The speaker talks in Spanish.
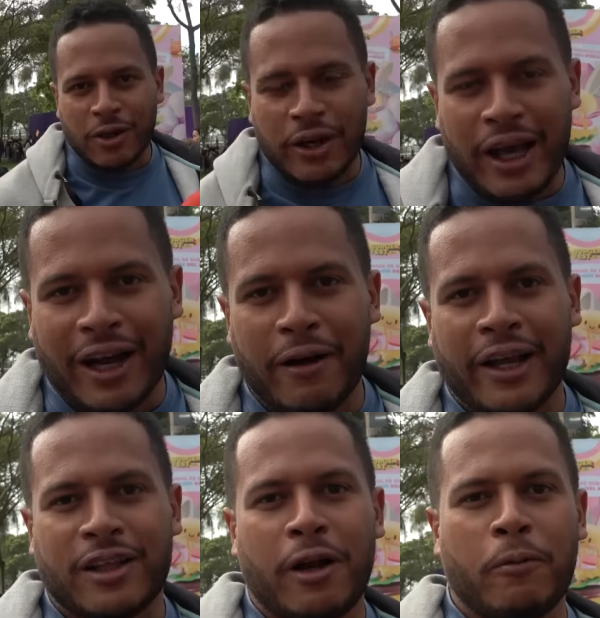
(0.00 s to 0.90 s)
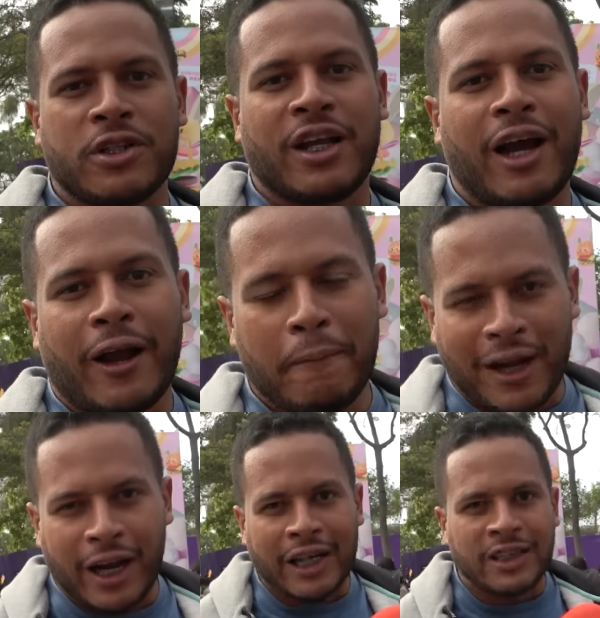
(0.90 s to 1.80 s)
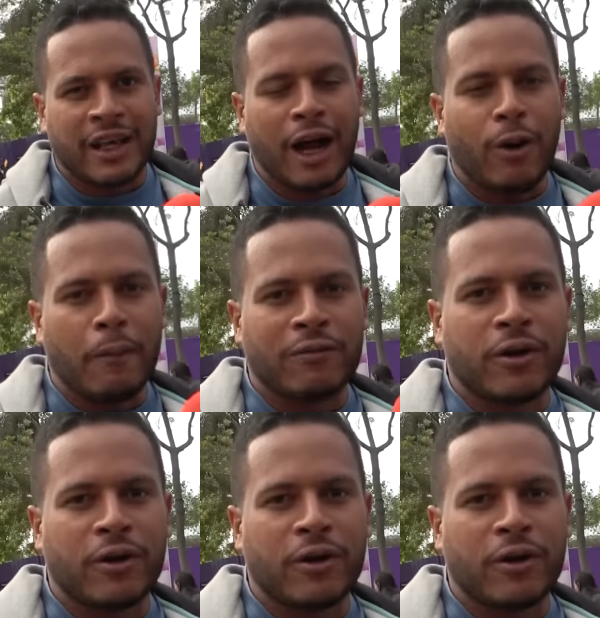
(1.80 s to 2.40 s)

seguridad que me han quitado la mochila, que me regresen el agua, por